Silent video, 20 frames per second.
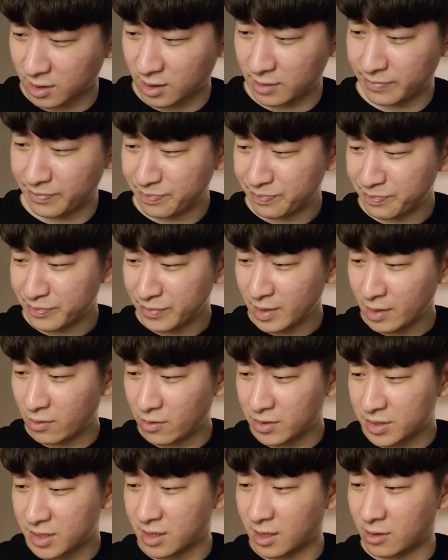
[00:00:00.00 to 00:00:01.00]
ら、
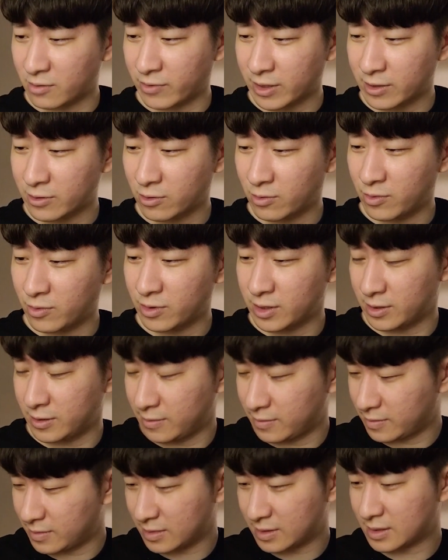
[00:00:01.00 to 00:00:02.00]
おっさんには悪い思い
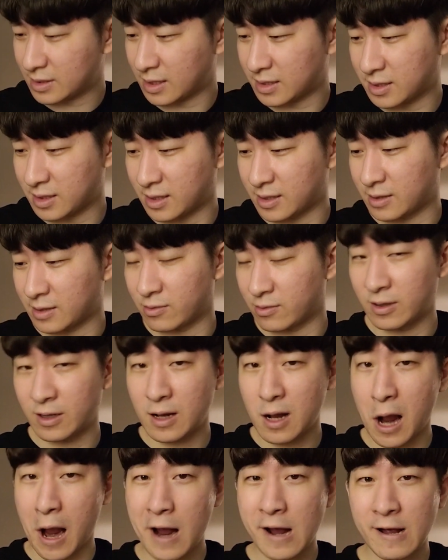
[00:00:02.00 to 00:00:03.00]
出さないでも。
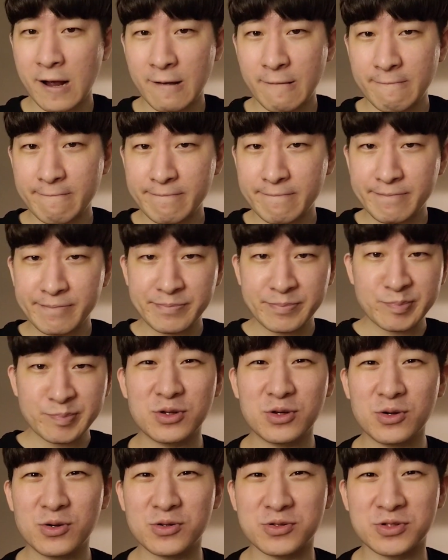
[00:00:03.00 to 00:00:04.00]

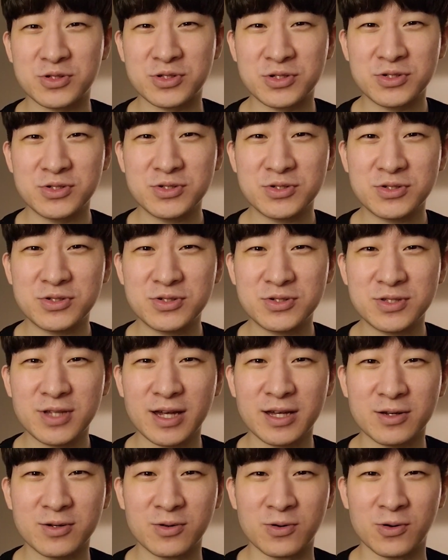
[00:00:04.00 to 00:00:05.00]
今日じゅうきゅう
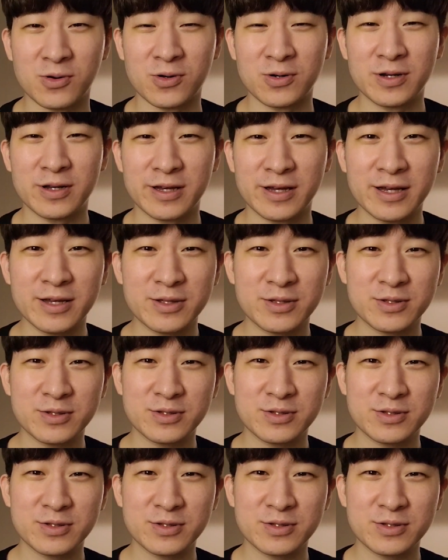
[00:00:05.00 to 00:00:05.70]
代行。え